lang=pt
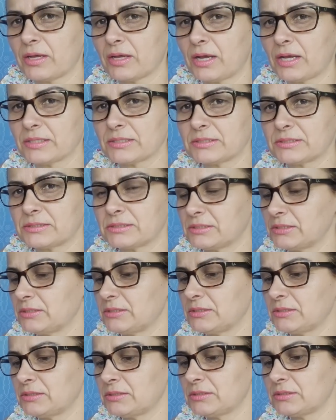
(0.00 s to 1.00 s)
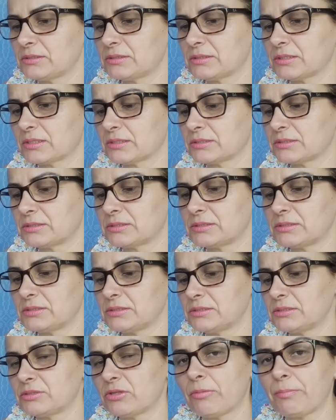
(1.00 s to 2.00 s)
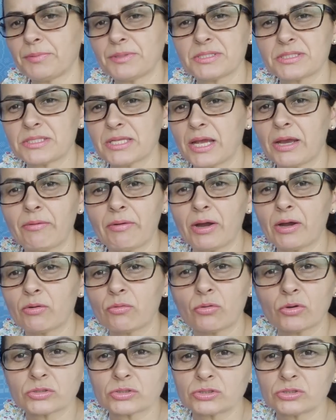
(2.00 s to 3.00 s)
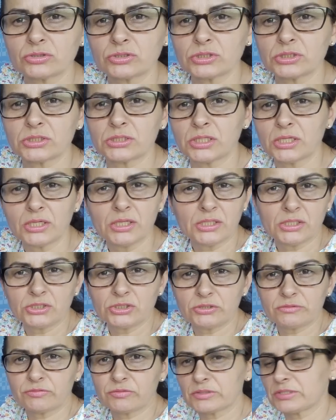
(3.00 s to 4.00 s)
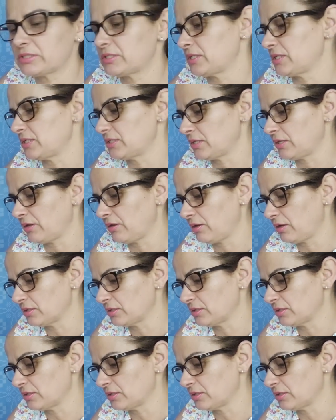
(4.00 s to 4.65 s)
assim, assim. Então, pincel é a gosto de de vocês, né?